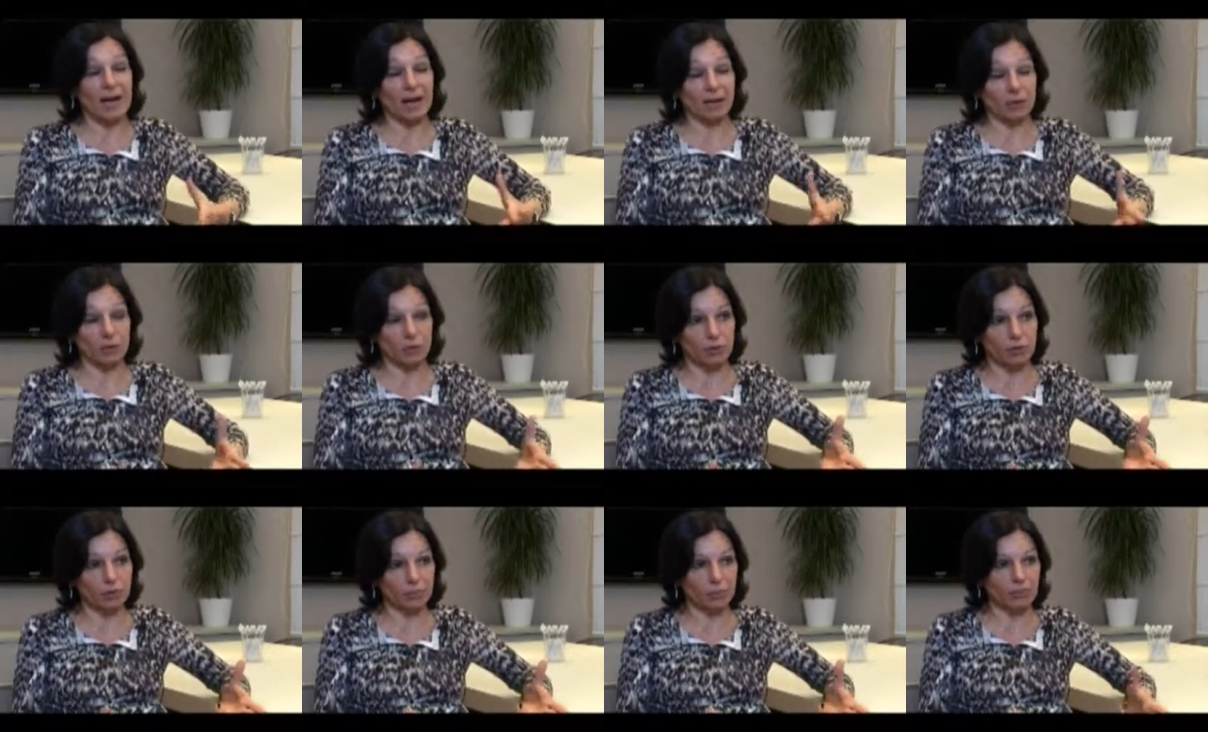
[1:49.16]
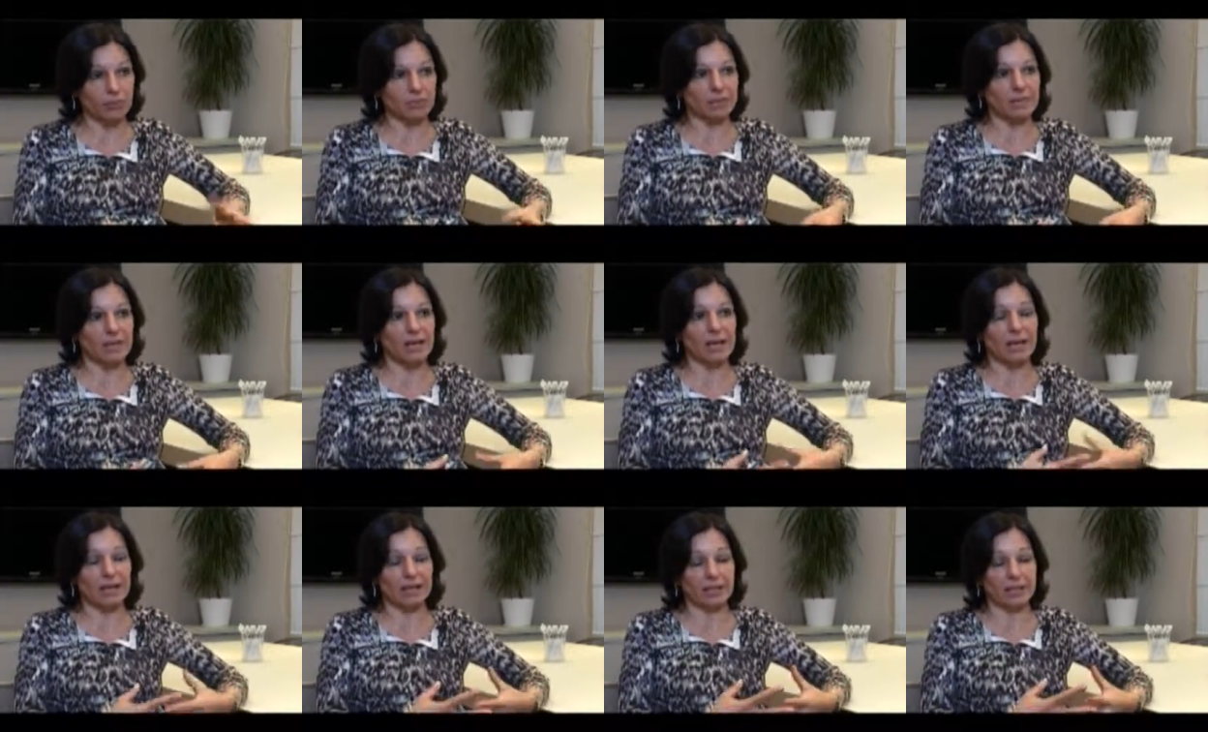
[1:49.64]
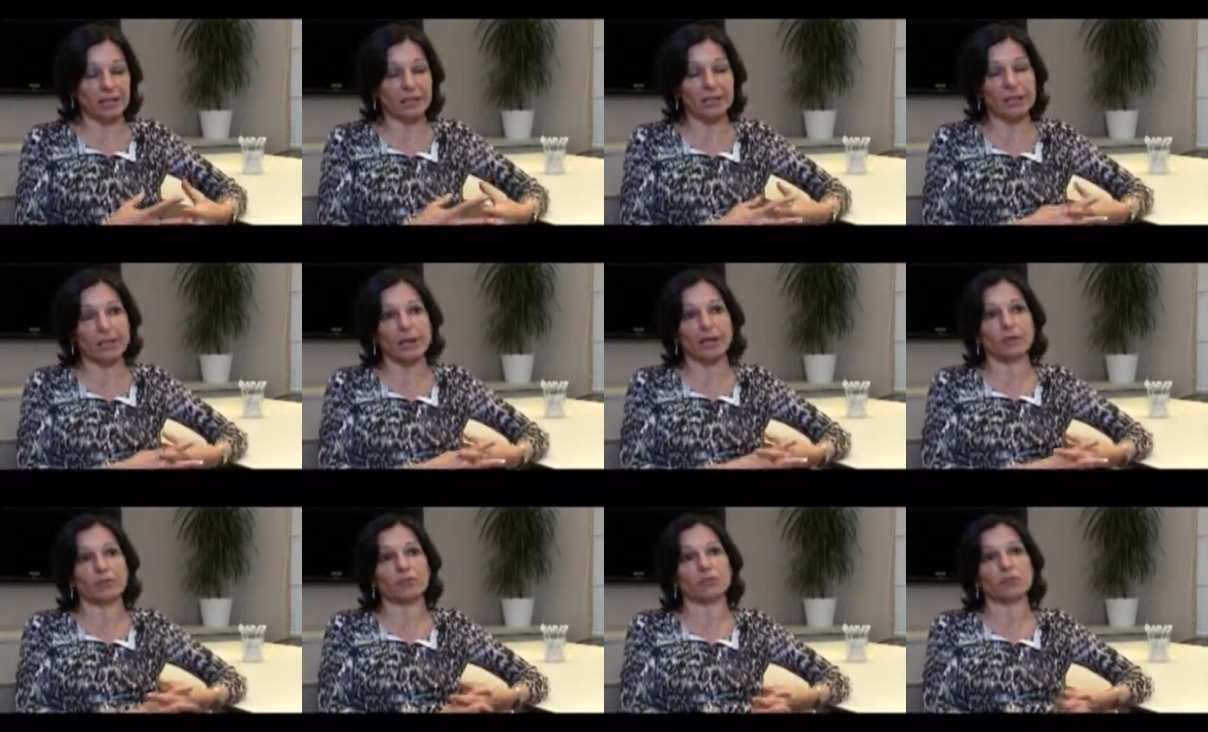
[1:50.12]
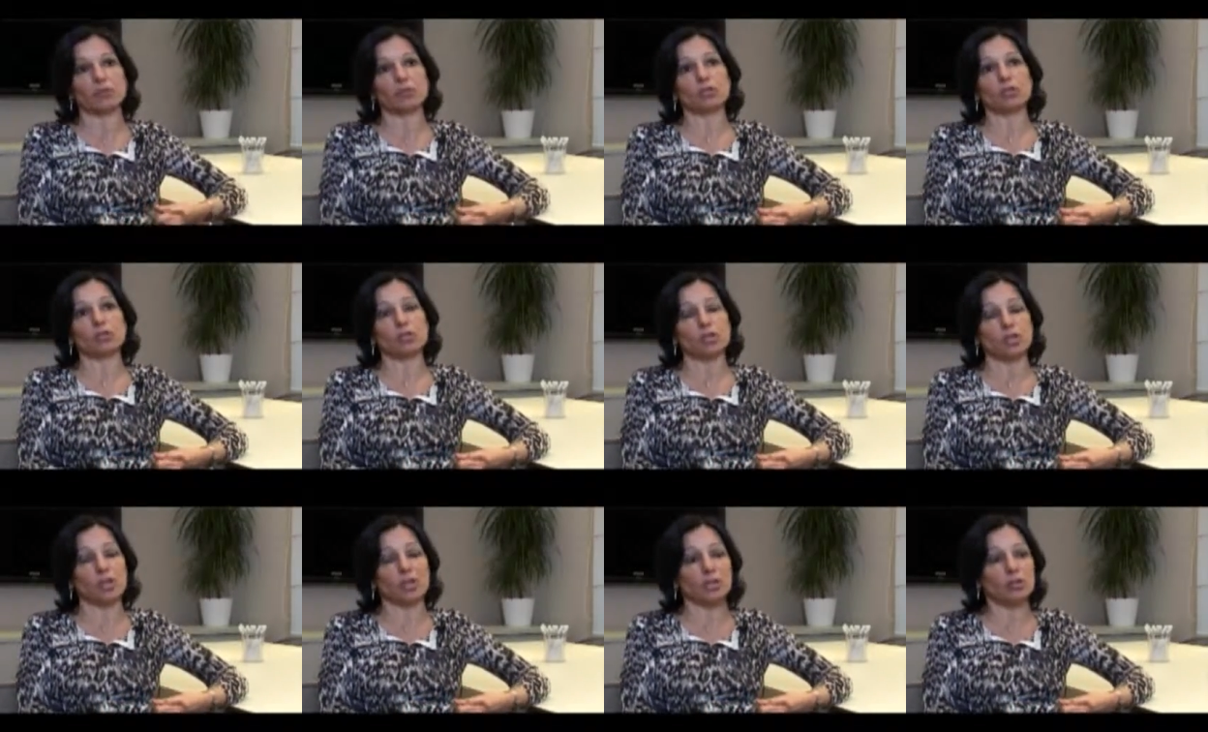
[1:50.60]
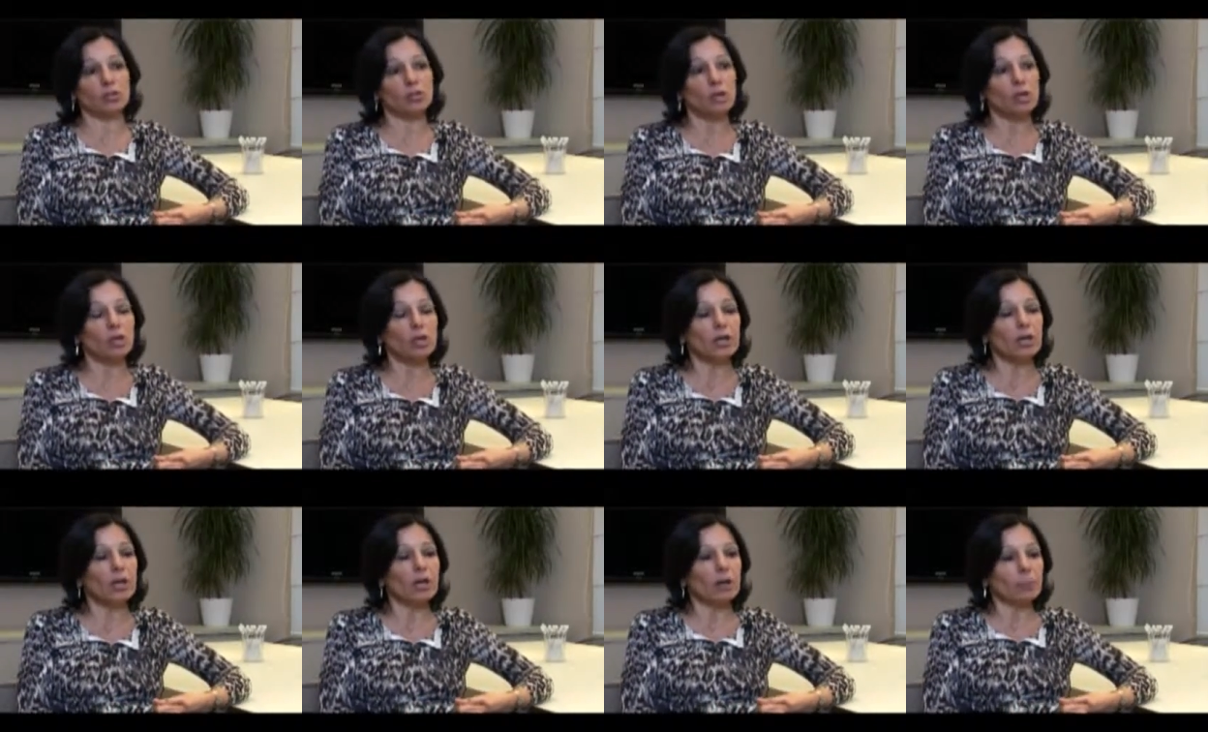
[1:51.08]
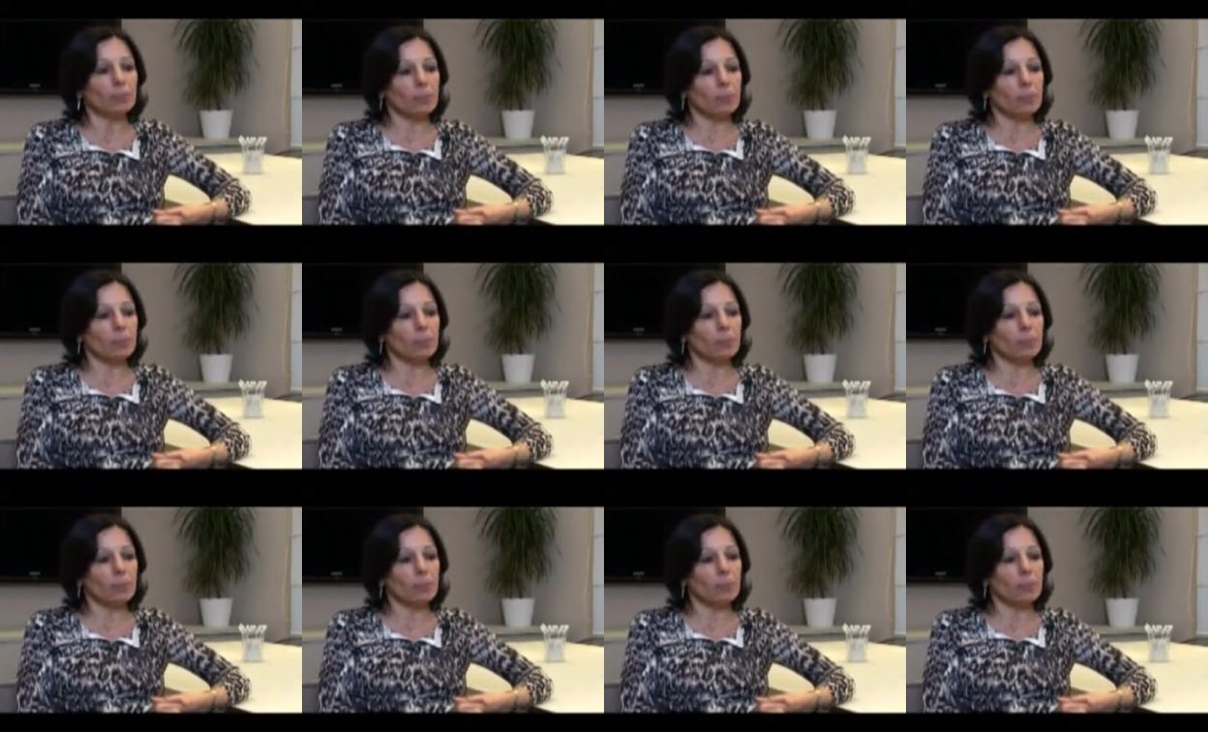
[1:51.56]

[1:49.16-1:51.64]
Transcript: agroalimentare, agrario e via dicendo,